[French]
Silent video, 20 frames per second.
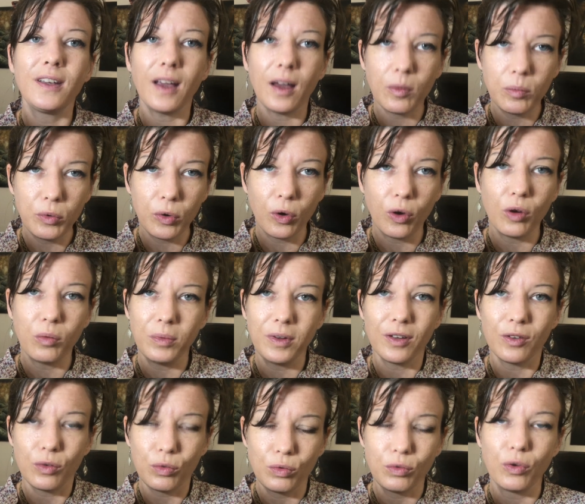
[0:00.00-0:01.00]
carburant
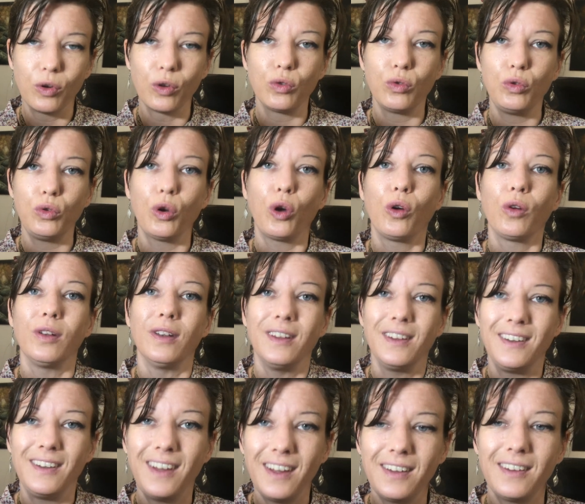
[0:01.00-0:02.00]
bien souvent durant
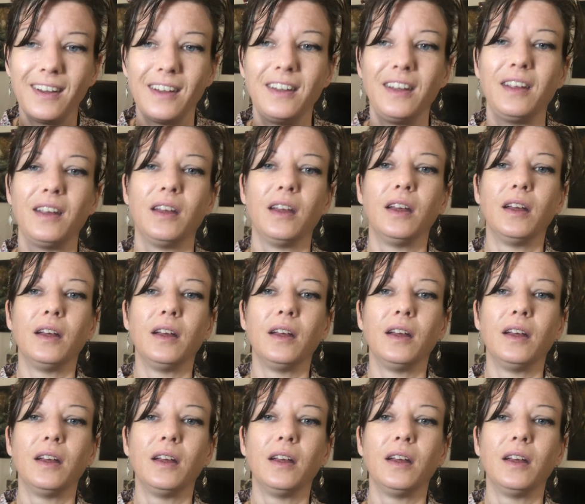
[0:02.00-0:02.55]
des années.